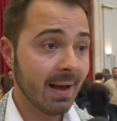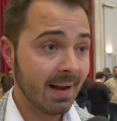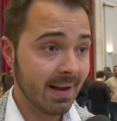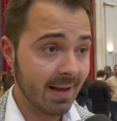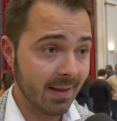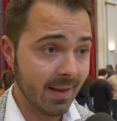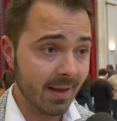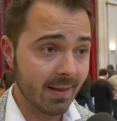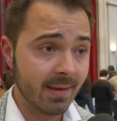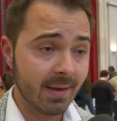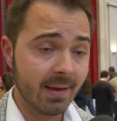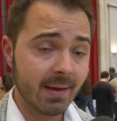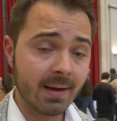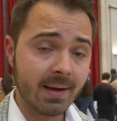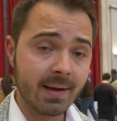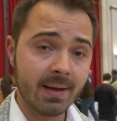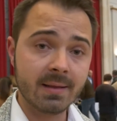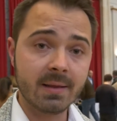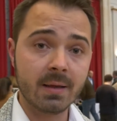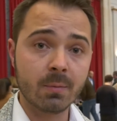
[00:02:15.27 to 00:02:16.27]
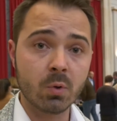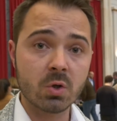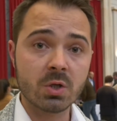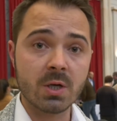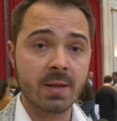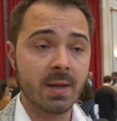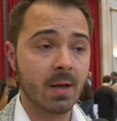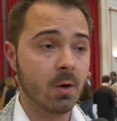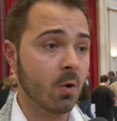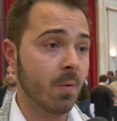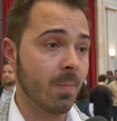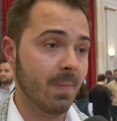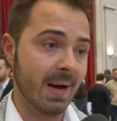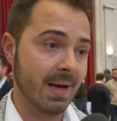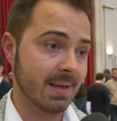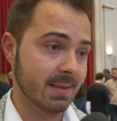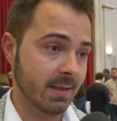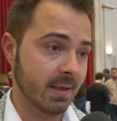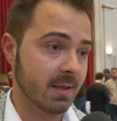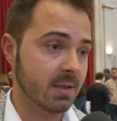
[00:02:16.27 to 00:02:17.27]
Cada día gente busca algo
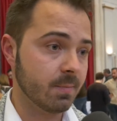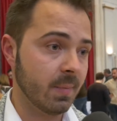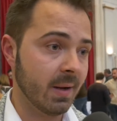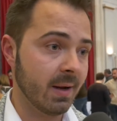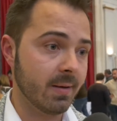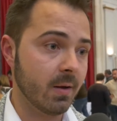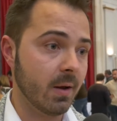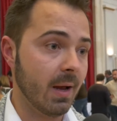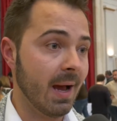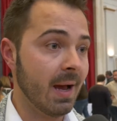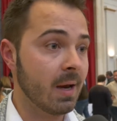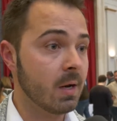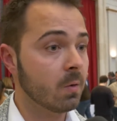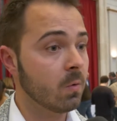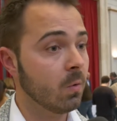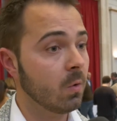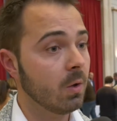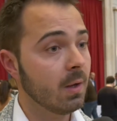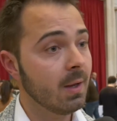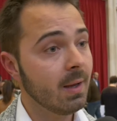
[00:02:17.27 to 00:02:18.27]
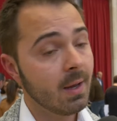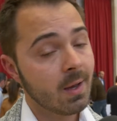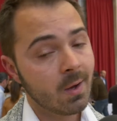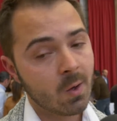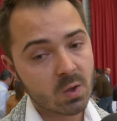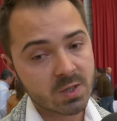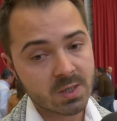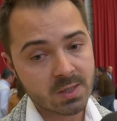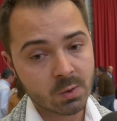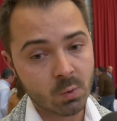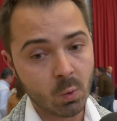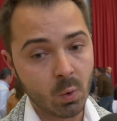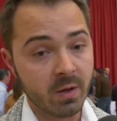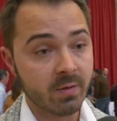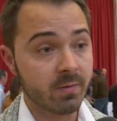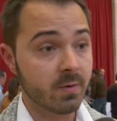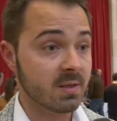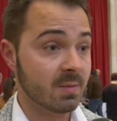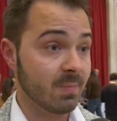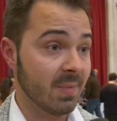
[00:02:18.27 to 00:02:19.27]
más de España, algo, cosas
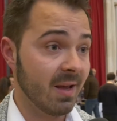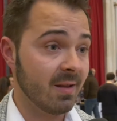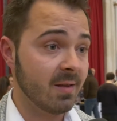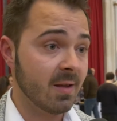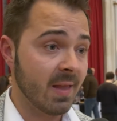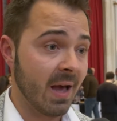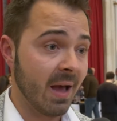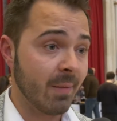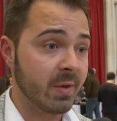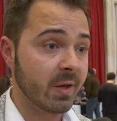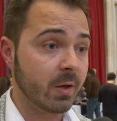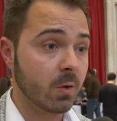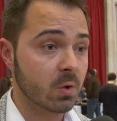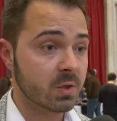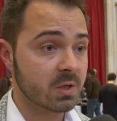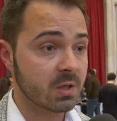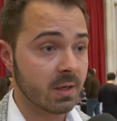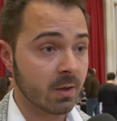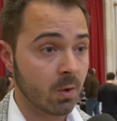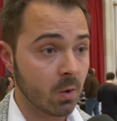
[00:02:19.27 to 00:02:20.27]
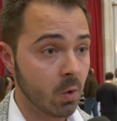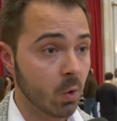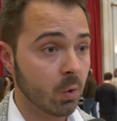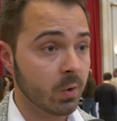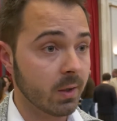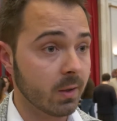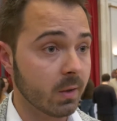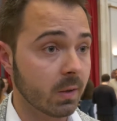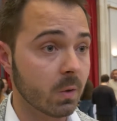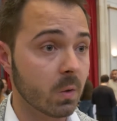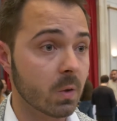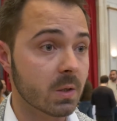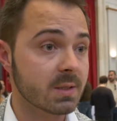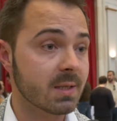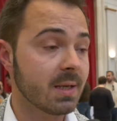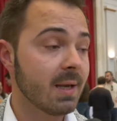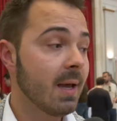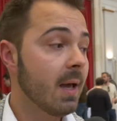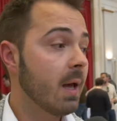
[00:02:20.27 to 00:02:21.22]
nuevas, biodinámicos, ecológicos,